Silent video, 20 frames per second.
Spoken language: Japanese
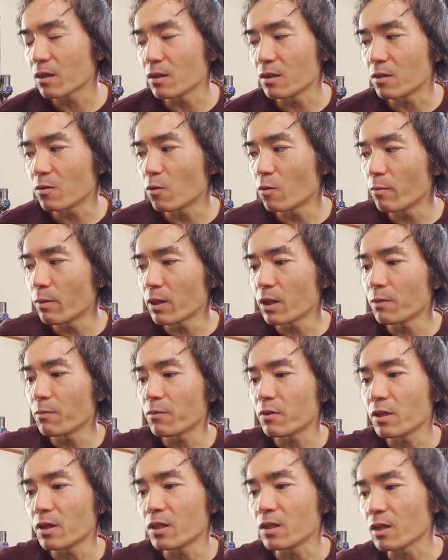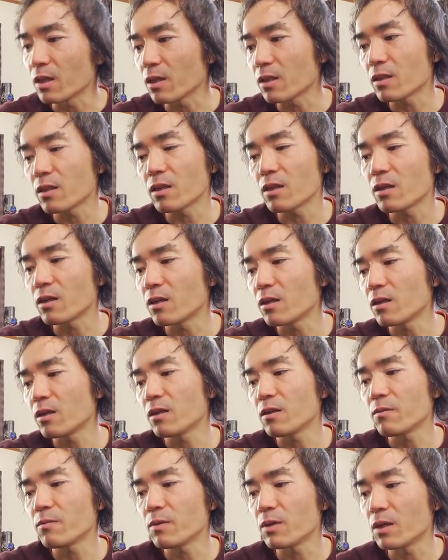いりごまでもいいんだったら
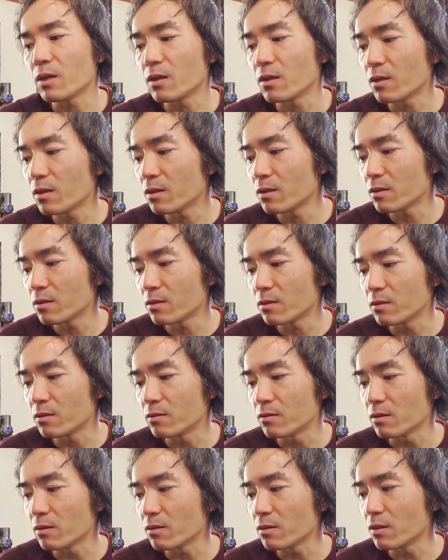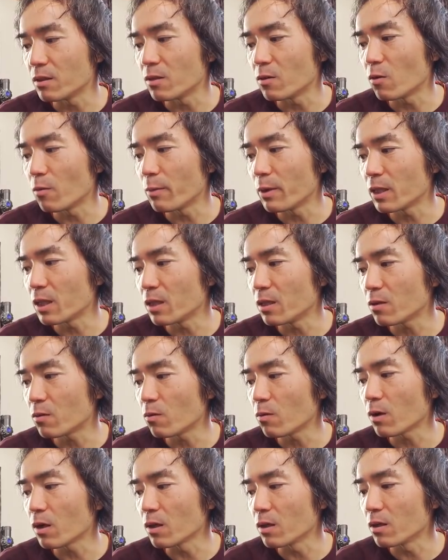まあいりごまでい
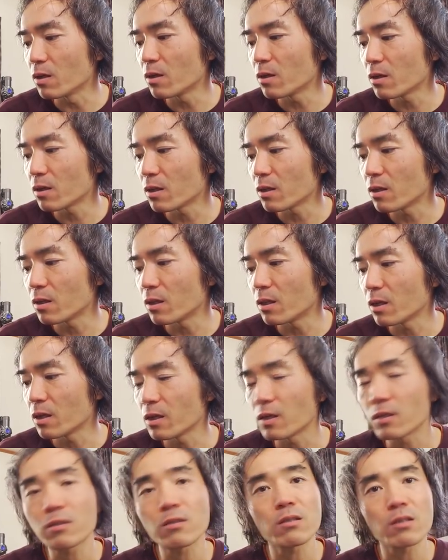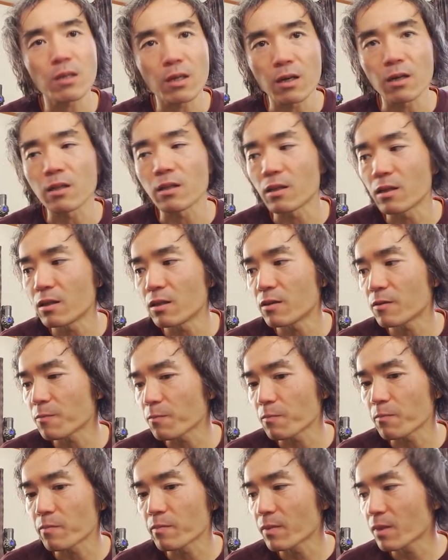こうかな値段安いからね
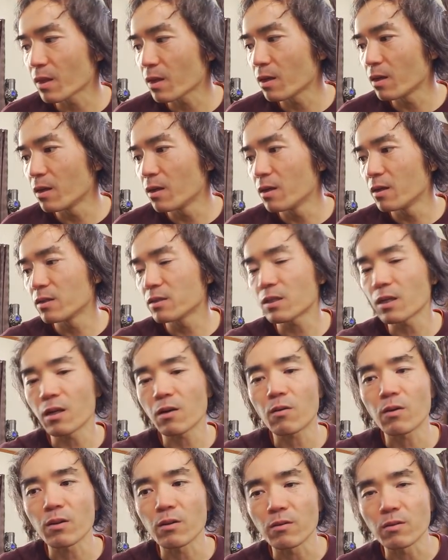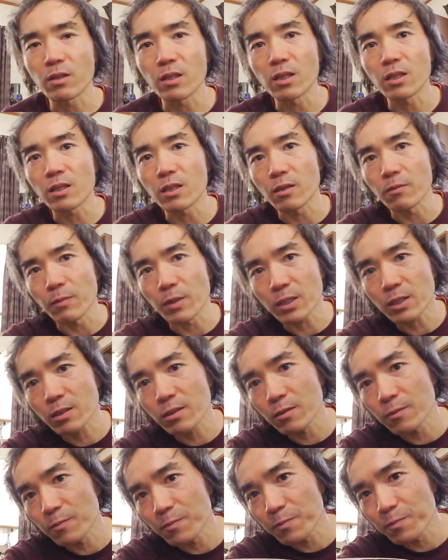そしたらこれ飲んでいきま
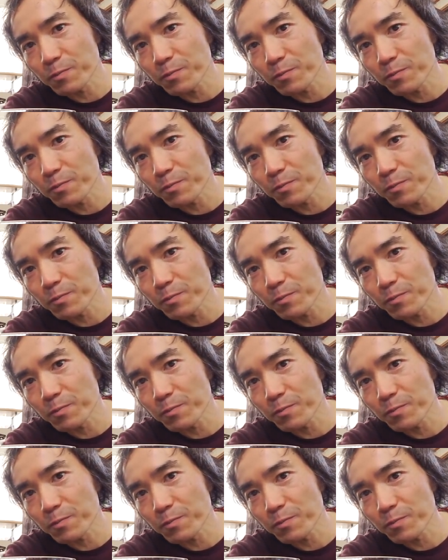す